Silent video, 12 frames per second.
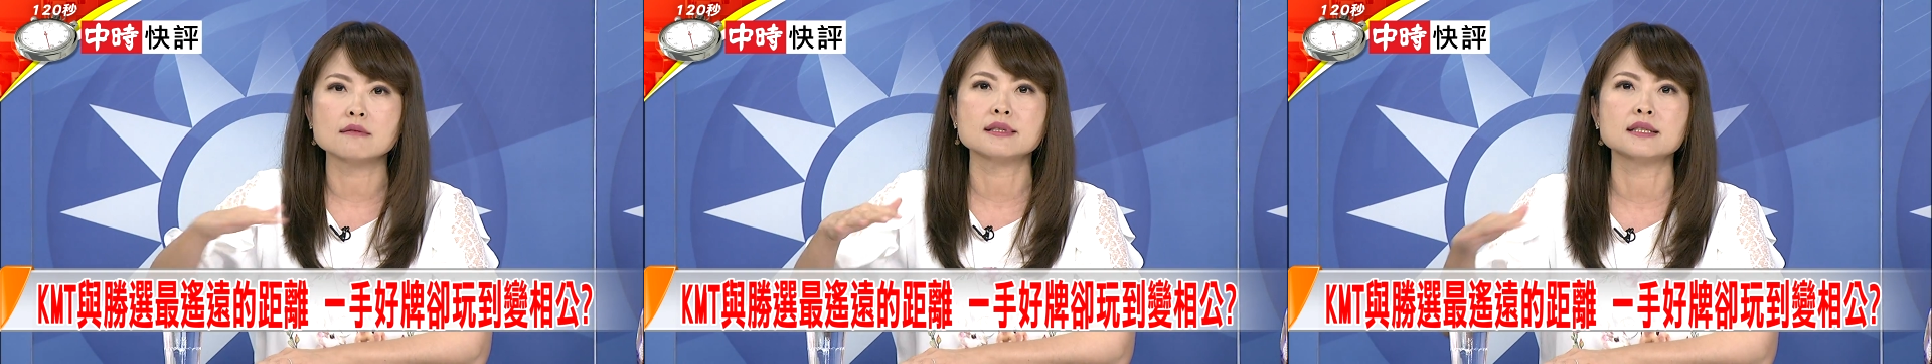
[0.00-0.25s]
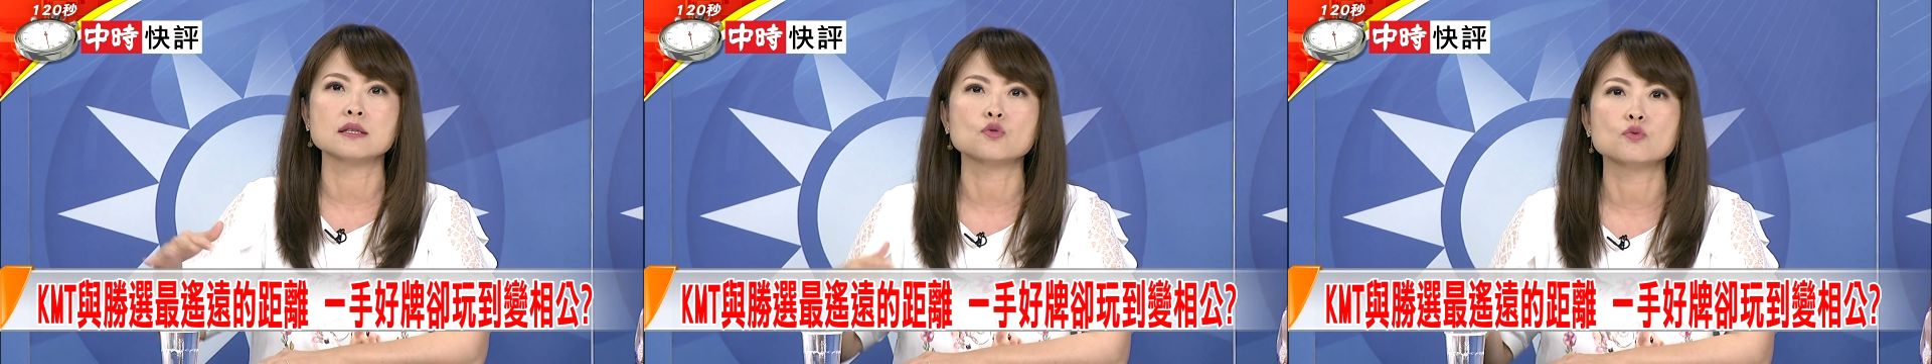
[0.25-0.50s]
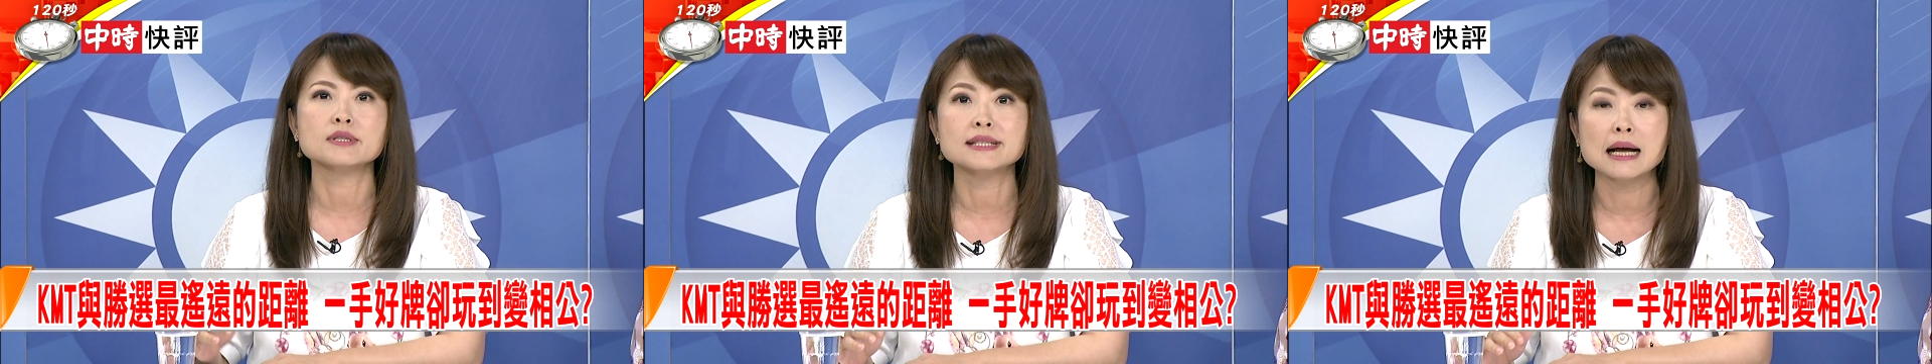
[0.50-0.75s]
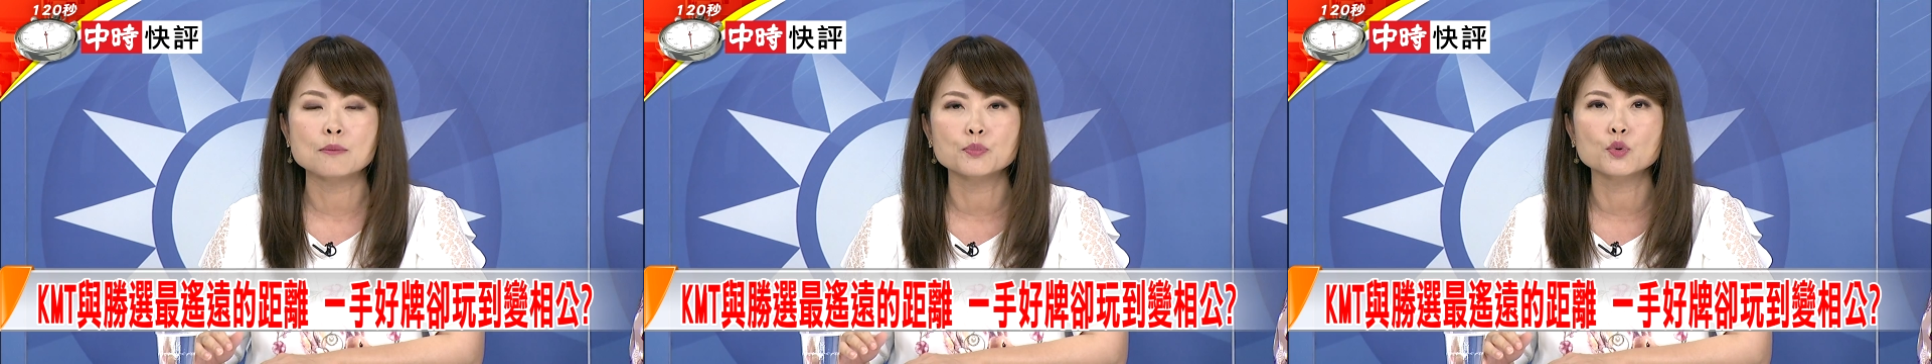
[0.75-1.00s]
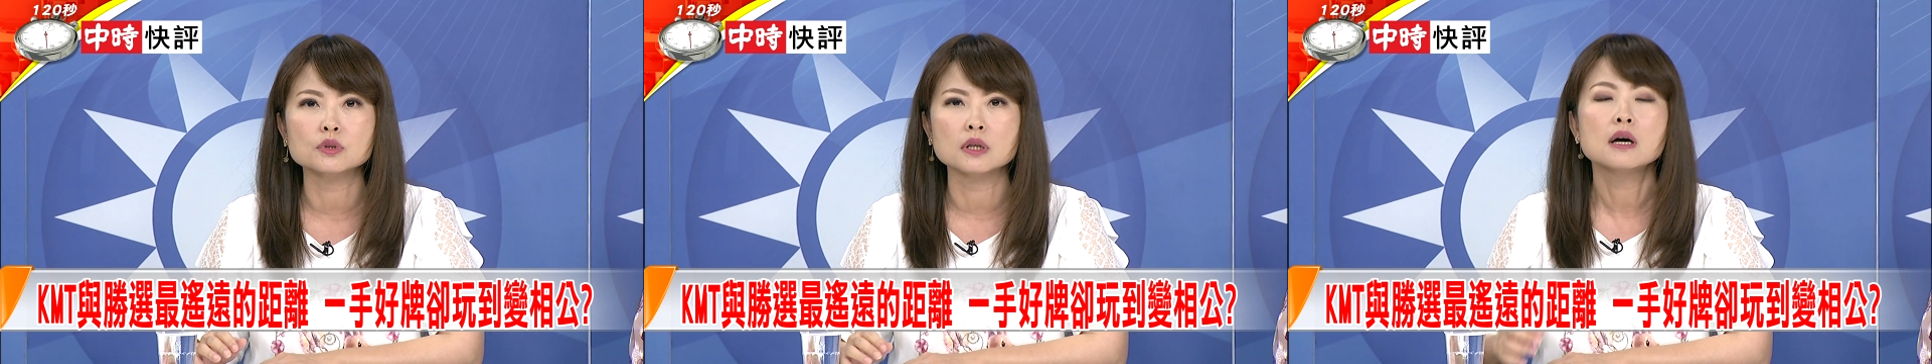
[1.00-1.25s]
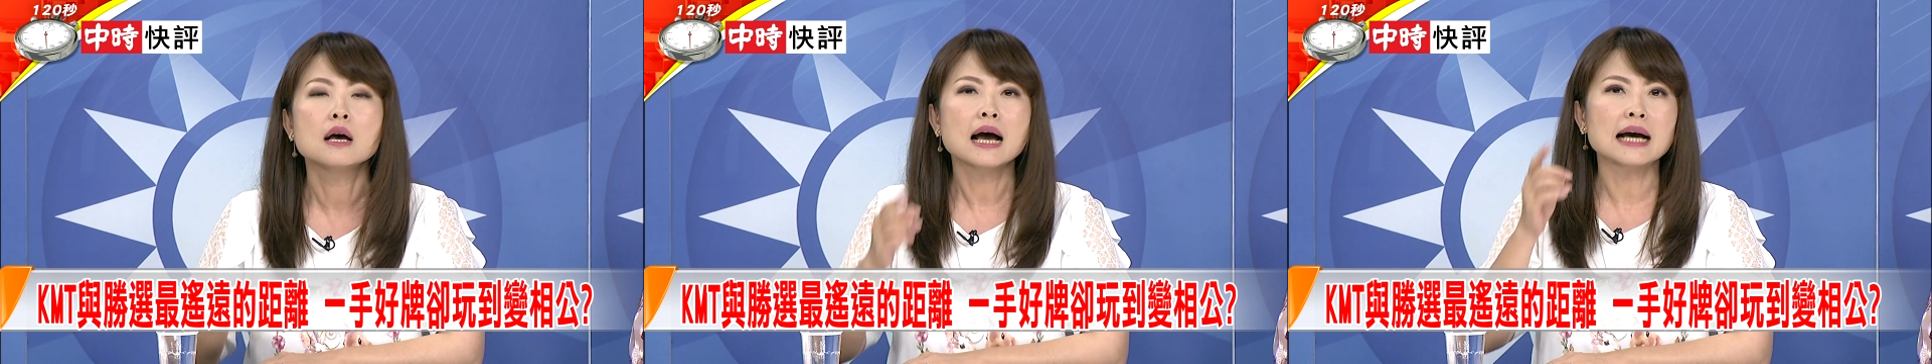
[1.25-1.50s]
四处散布呢，
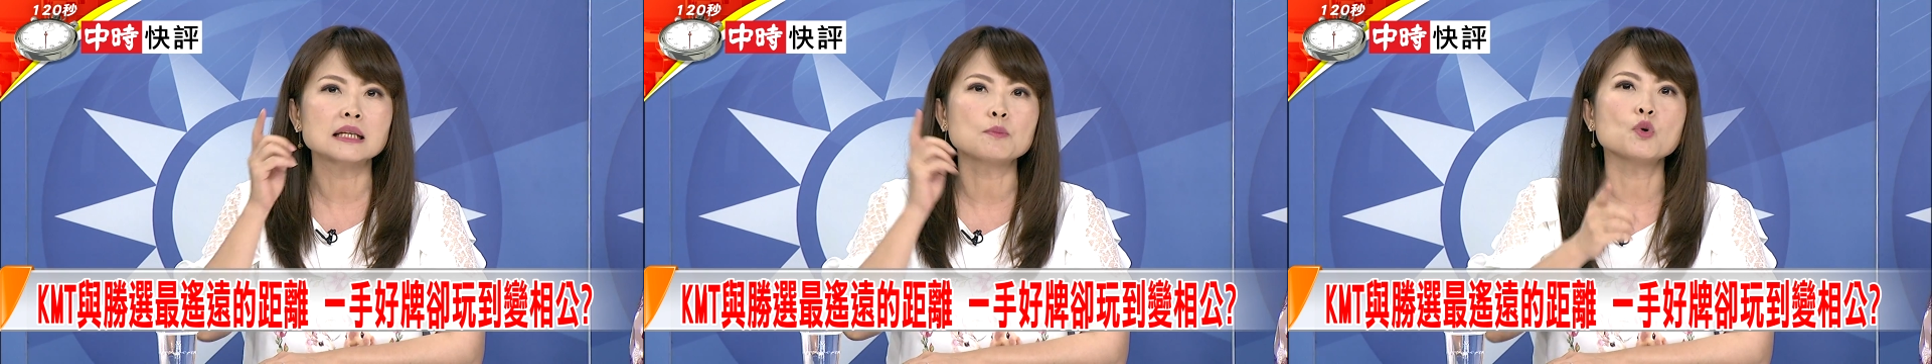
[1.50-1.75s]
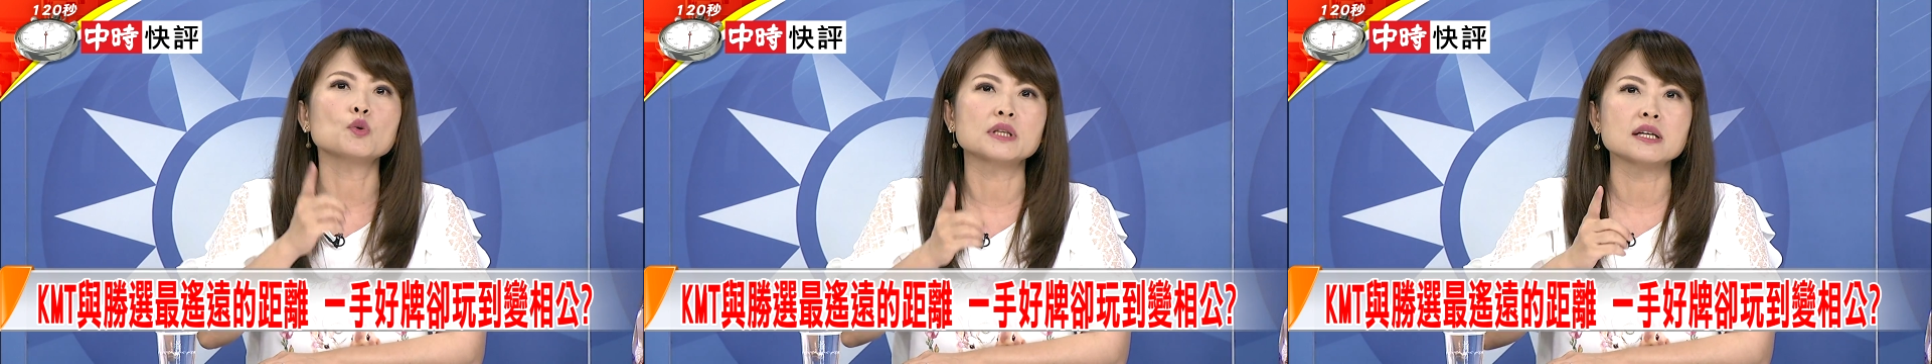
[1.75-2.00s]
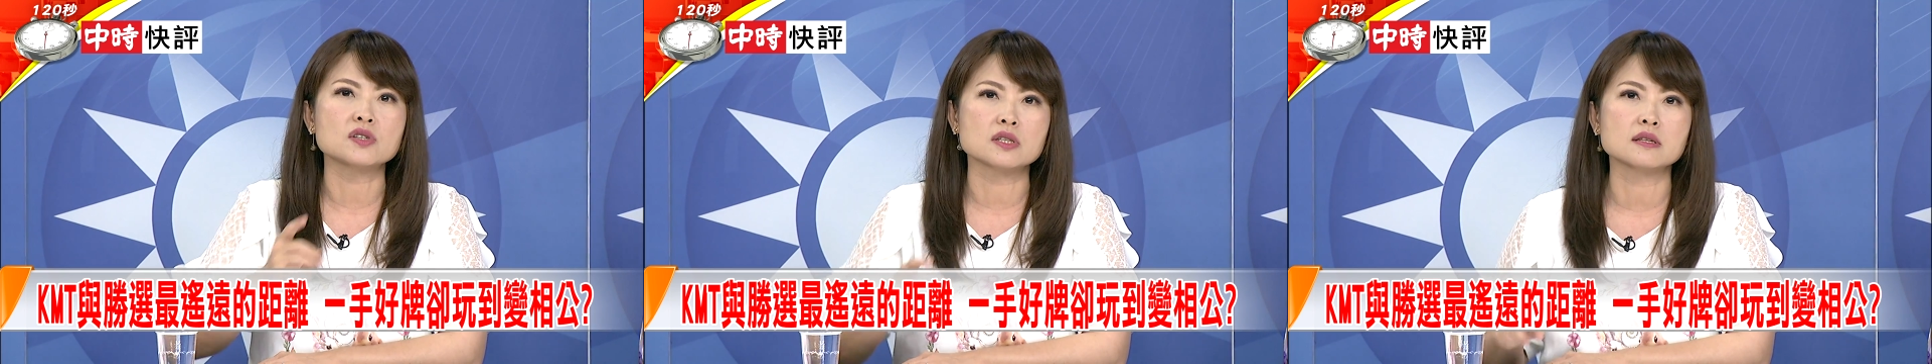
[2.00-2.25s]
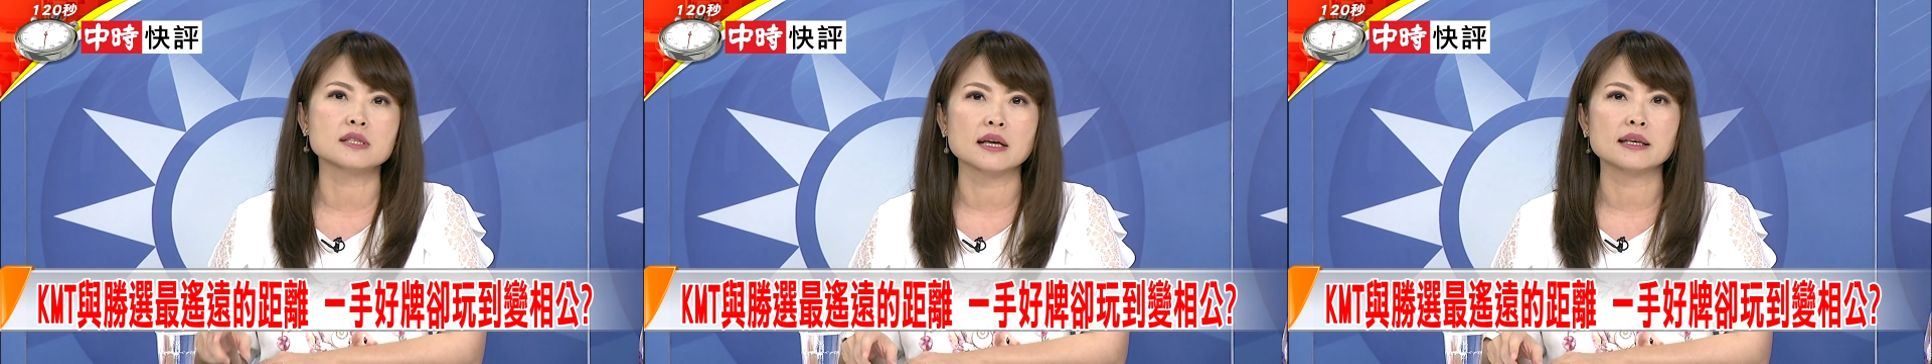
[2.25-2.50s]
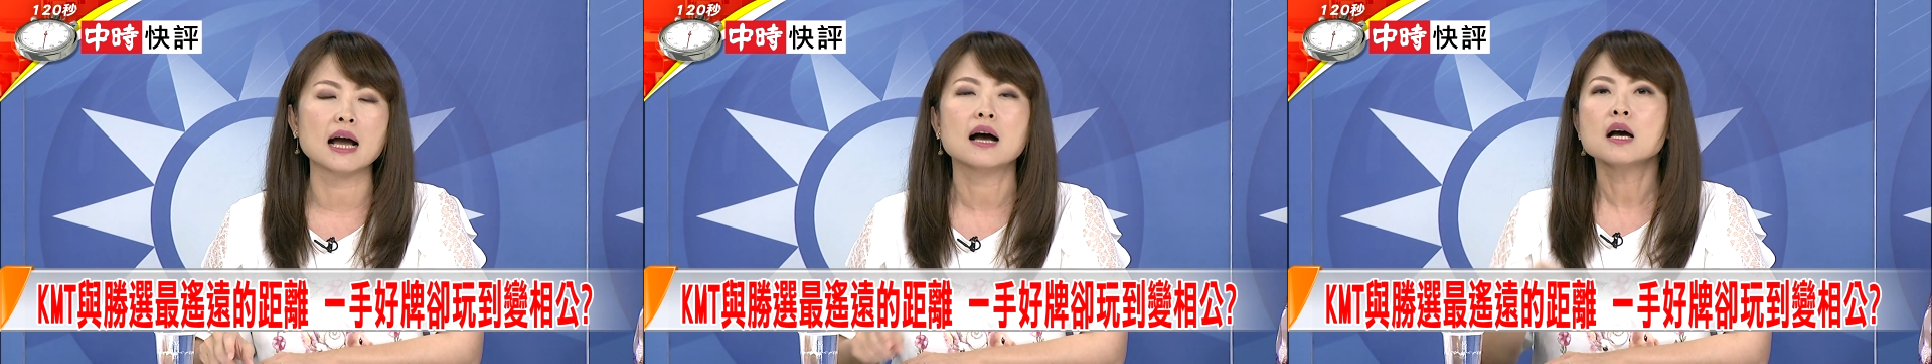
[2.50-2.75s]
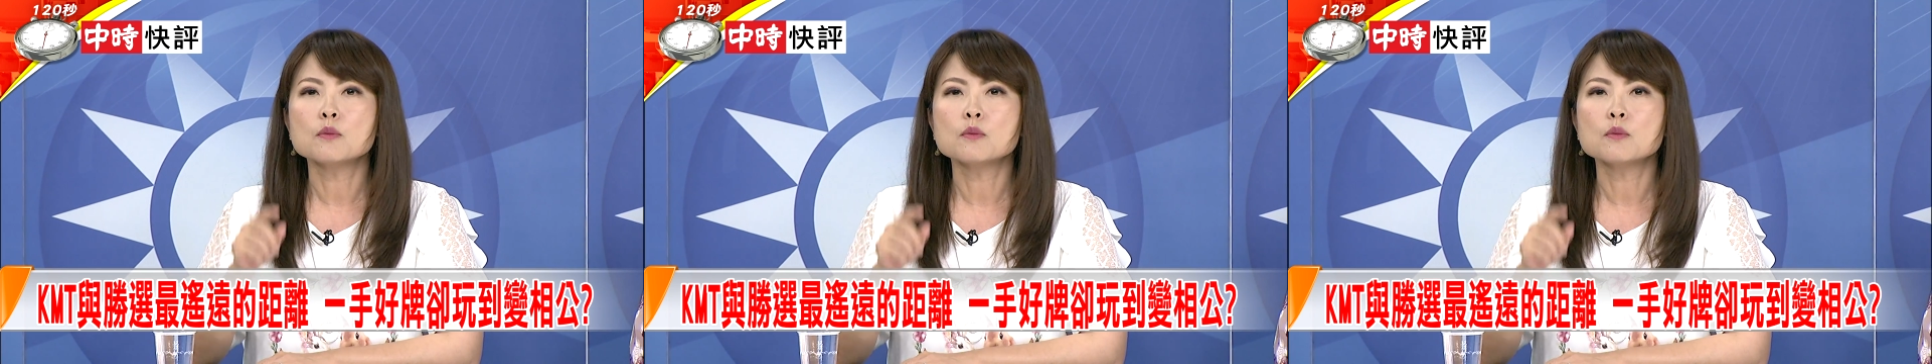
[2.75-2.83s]
它的目的只是怎样？